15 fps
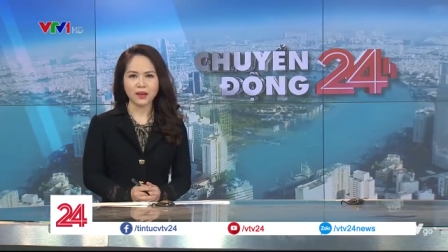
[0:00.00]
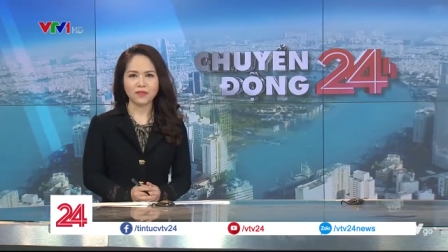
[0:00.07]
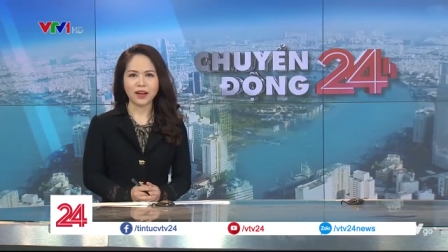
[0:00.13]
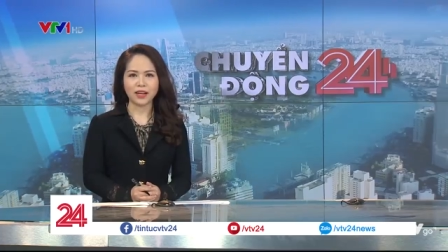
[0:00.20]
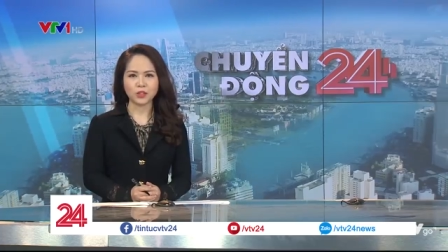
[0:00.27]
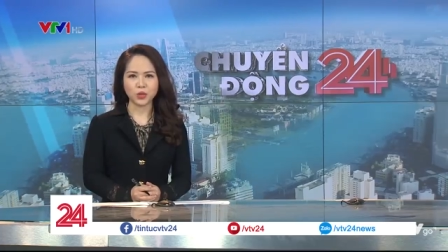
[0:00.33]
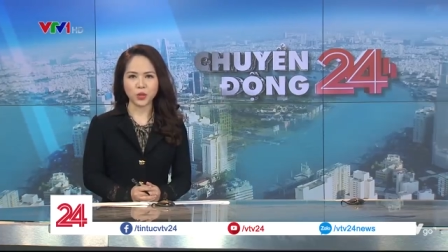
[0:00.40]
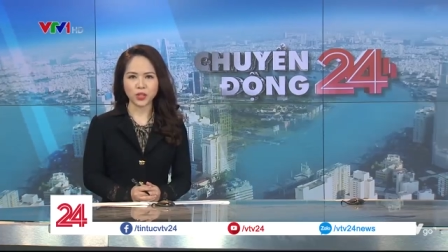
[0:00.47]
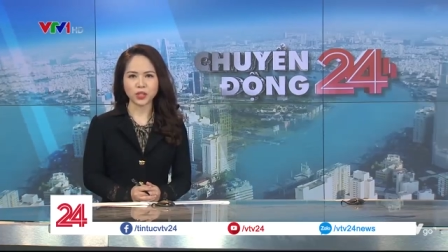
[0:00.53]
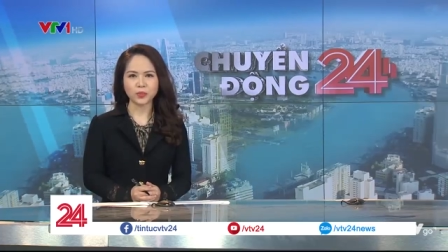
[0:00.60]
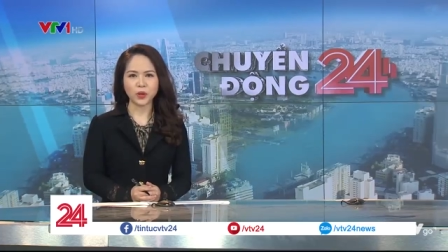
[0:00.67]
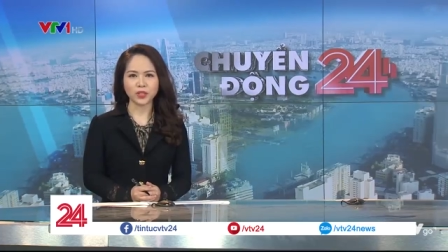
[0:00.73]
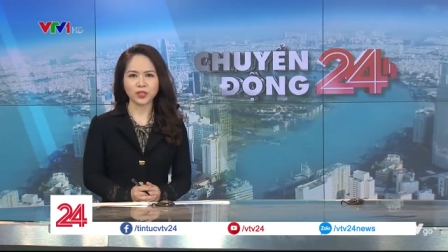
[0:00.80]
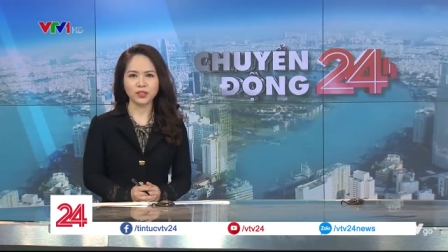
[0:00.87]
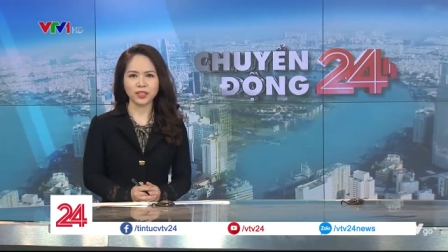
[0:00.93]
và truyền
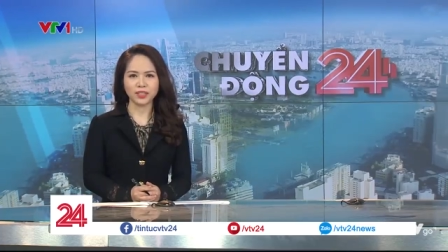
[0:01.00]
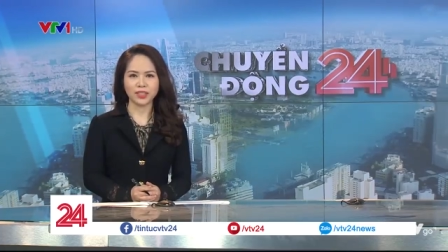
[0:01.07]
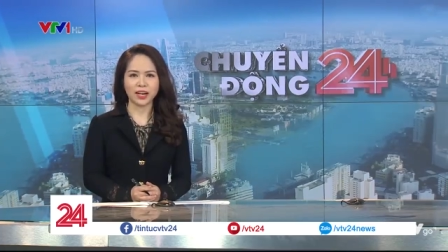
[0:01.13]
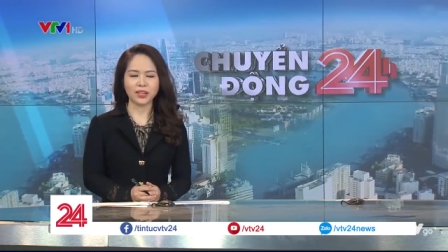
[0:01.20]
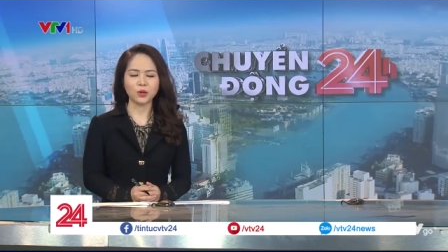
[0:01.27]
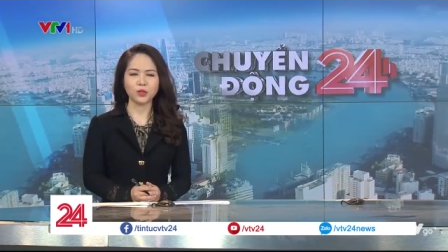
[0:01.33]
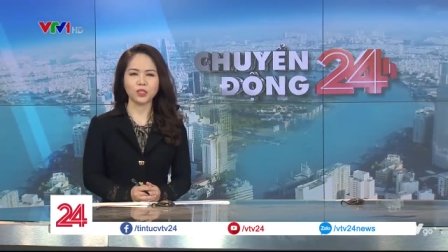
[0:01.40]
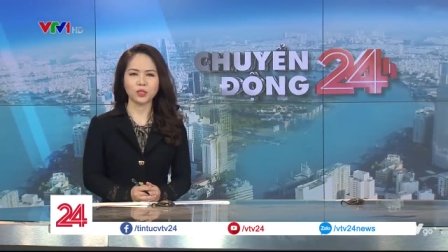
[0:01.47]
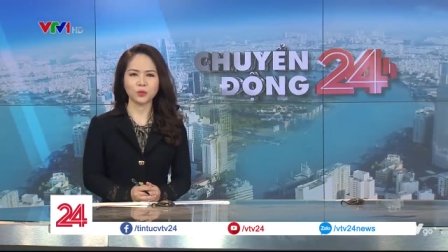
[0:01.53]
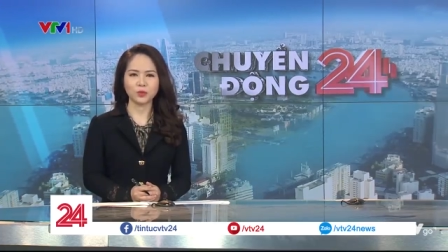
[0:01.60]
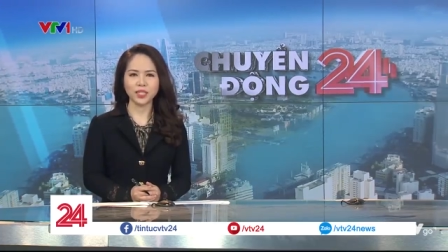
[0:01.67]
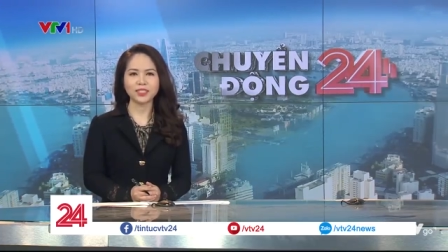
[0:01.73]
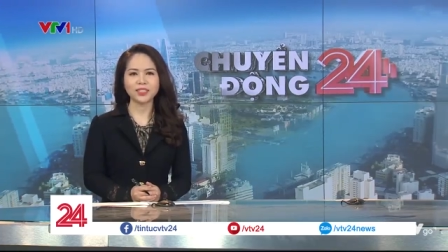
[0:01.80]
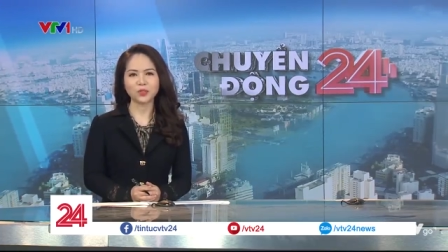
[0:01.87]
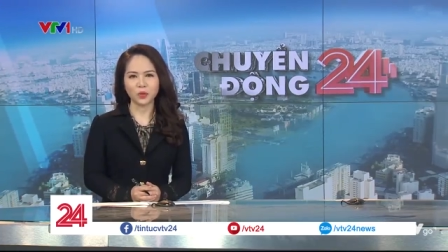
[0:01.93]
cho mọi người thái độ
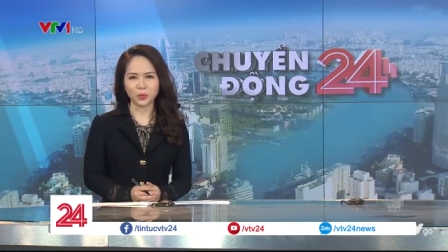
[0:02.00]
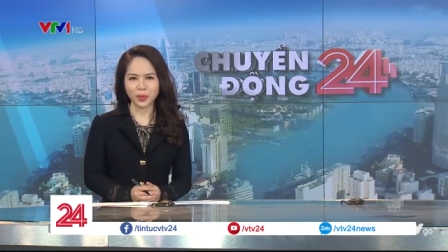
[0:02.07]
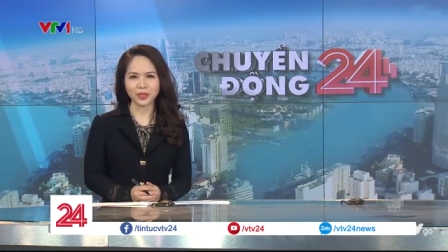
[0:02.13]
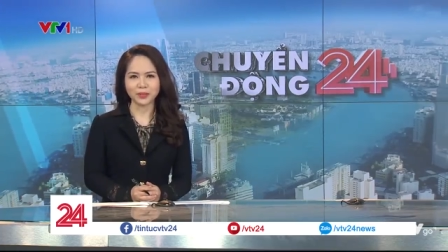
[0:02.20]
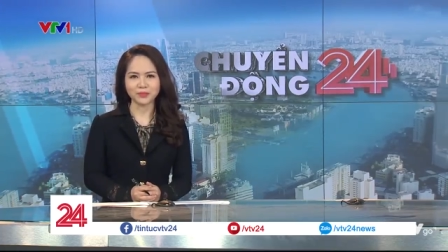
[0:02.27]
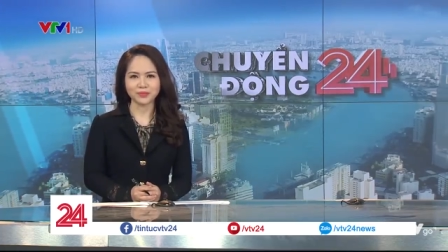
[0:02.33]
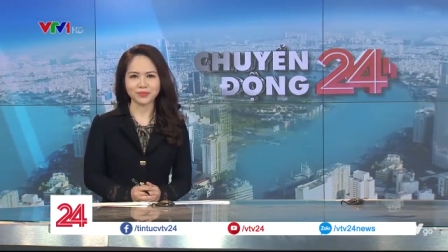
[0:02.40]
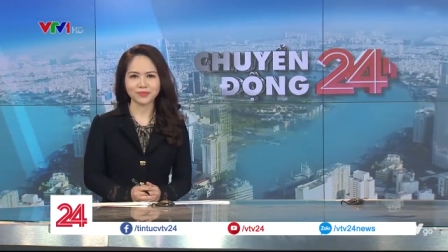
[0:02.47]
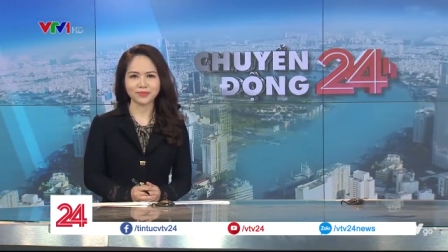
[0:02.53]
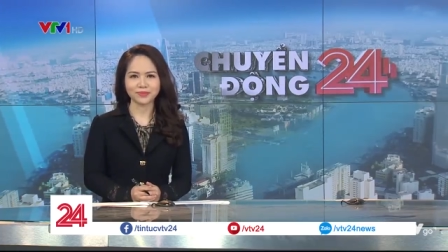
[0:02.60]
sống tích cực của mình.